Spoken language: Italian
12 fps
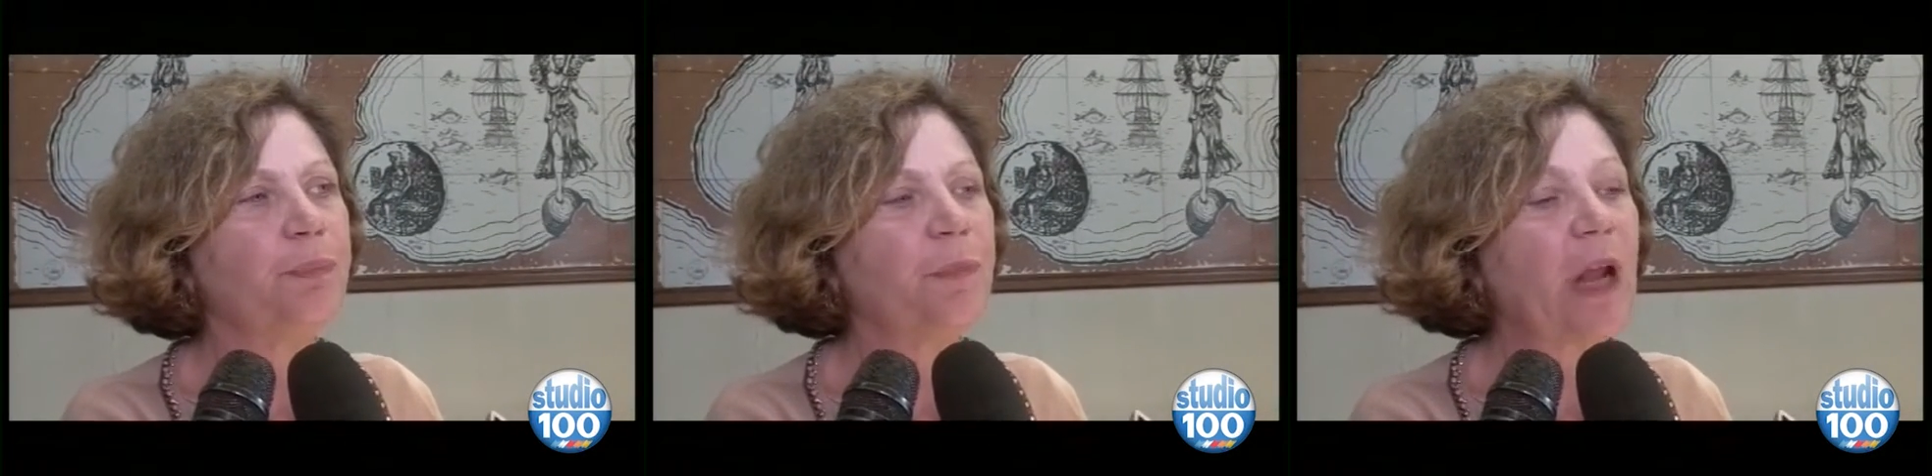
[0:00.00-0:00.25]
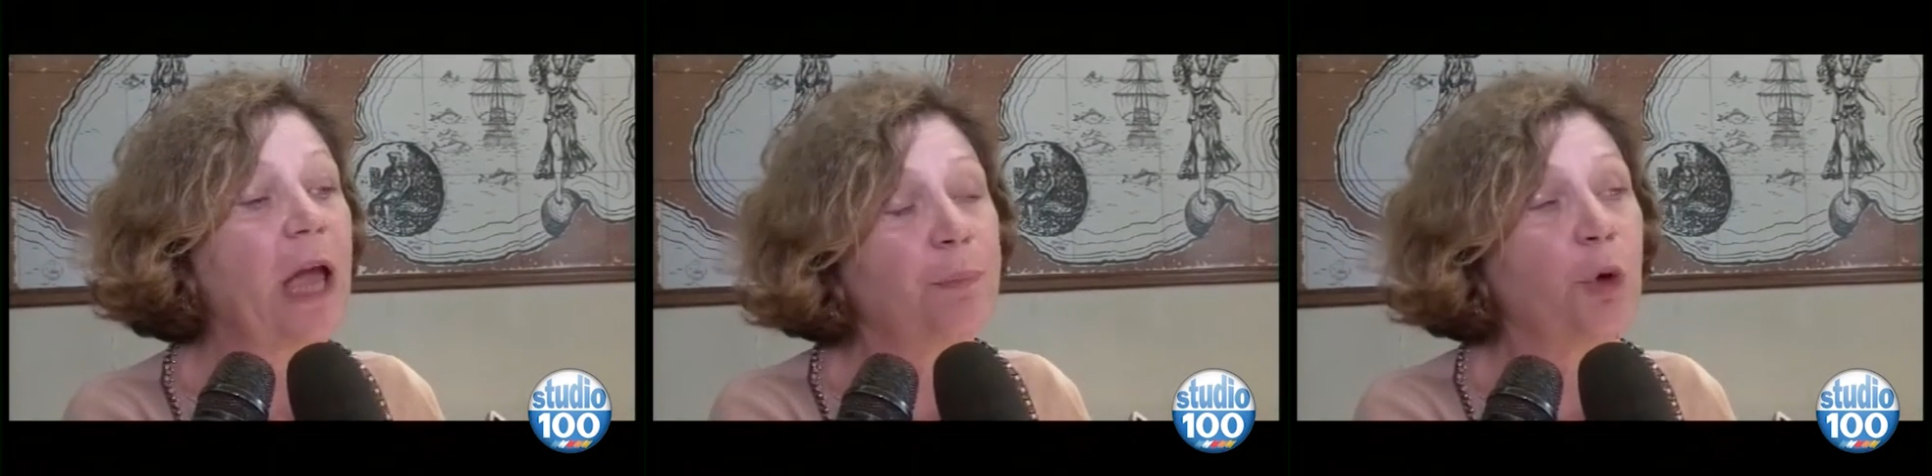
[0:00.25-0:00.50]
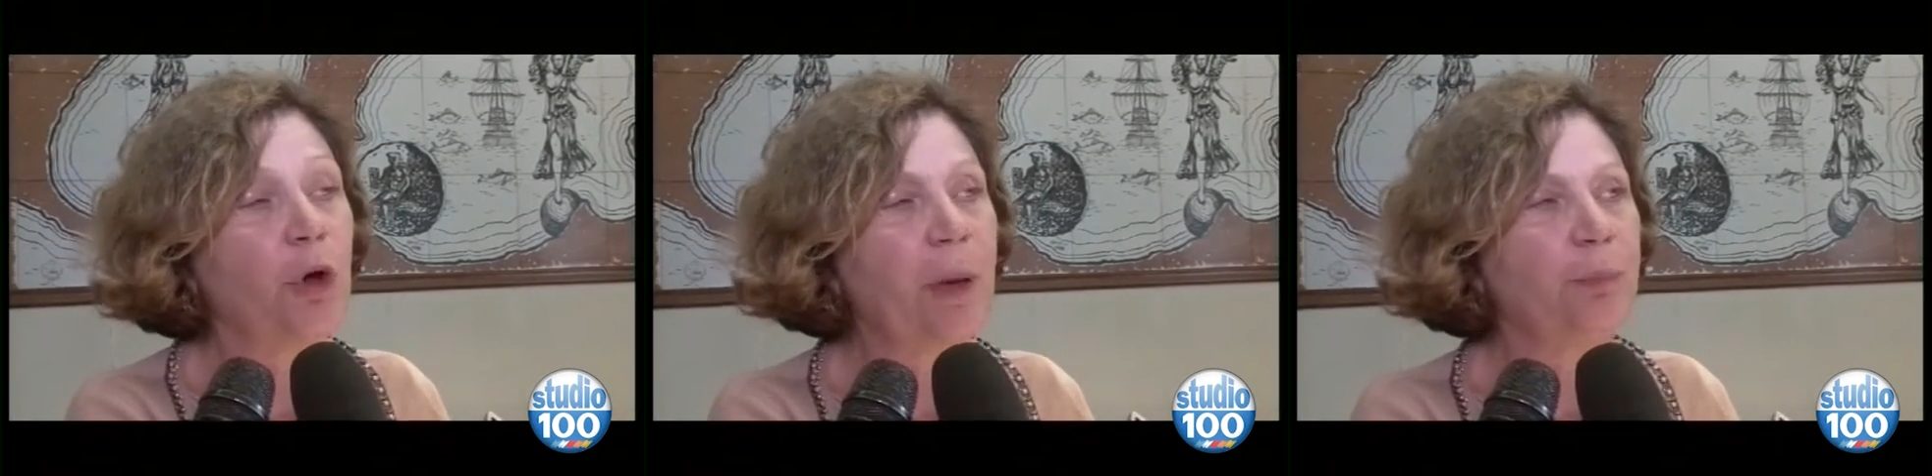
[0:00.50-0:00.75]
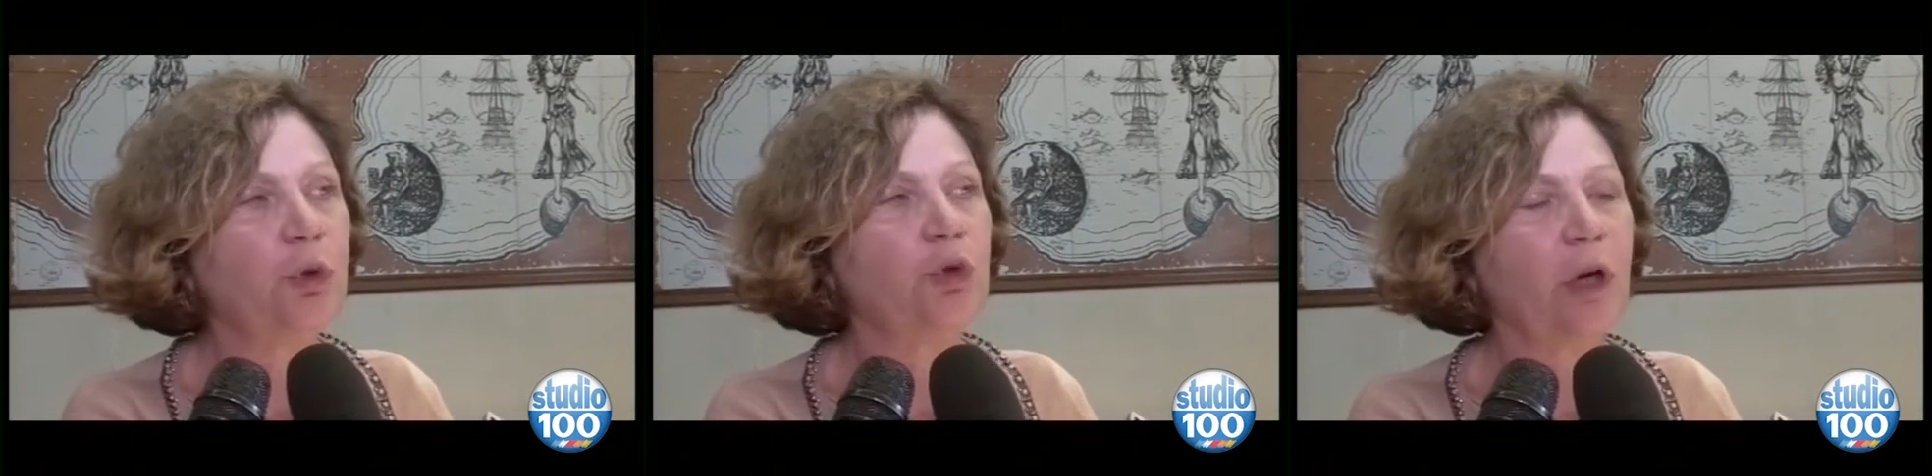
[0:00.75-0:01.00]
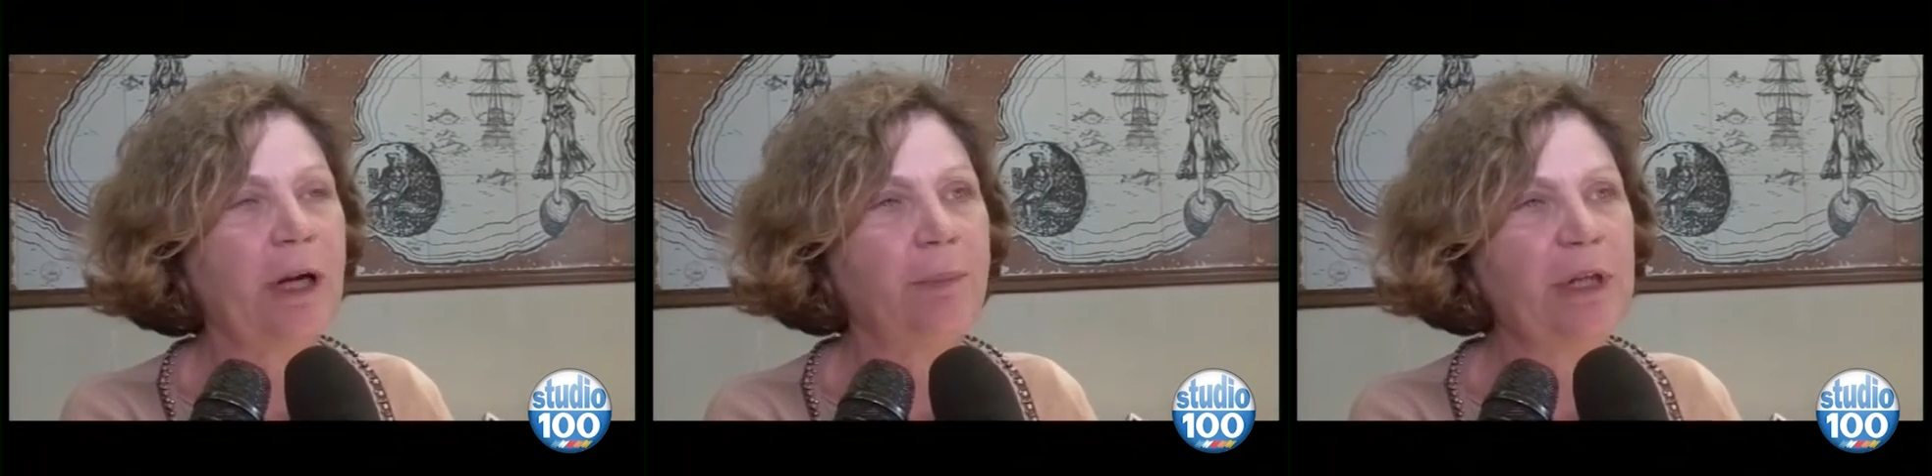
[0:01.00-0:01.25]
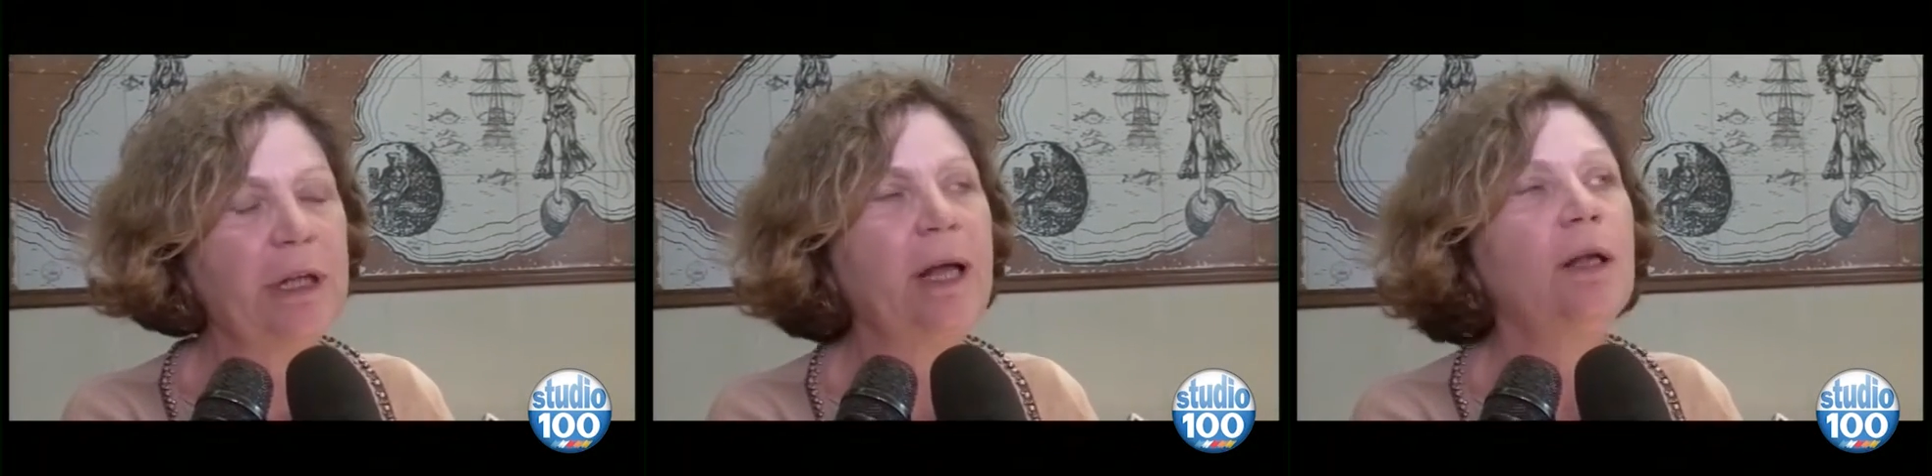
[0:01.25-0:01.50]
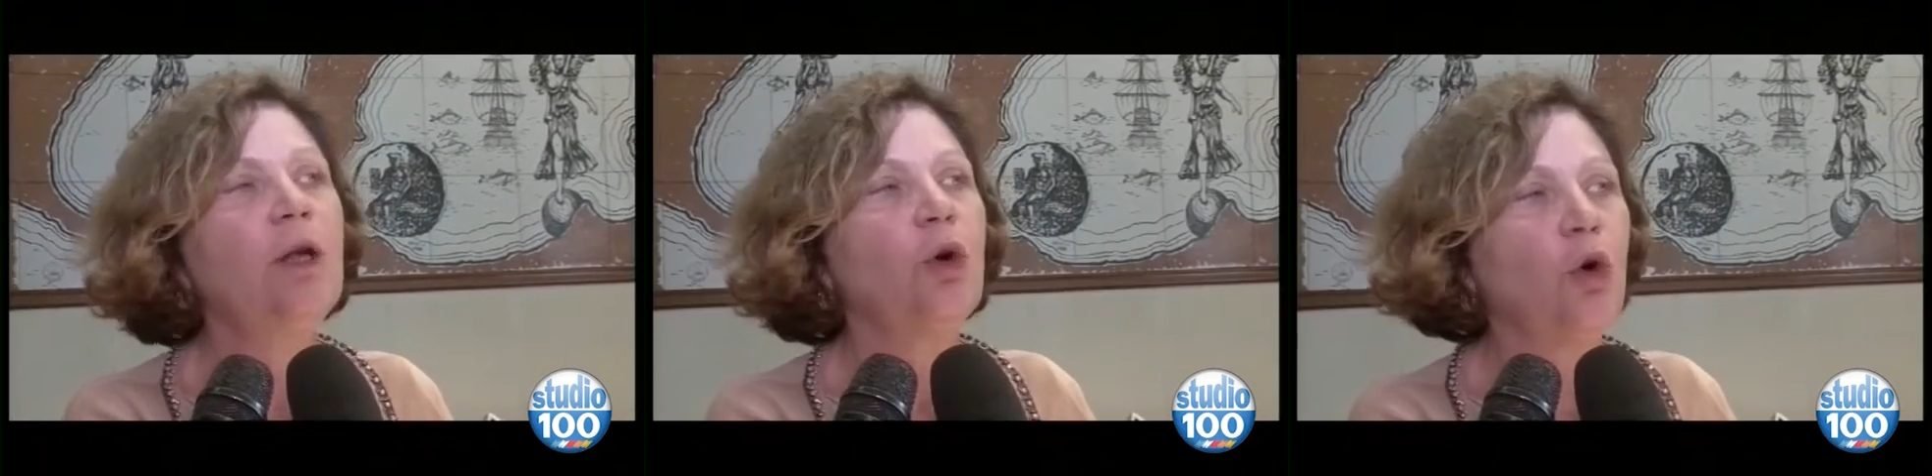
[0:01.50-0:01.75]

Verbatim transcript: Mm, e poi appunto capire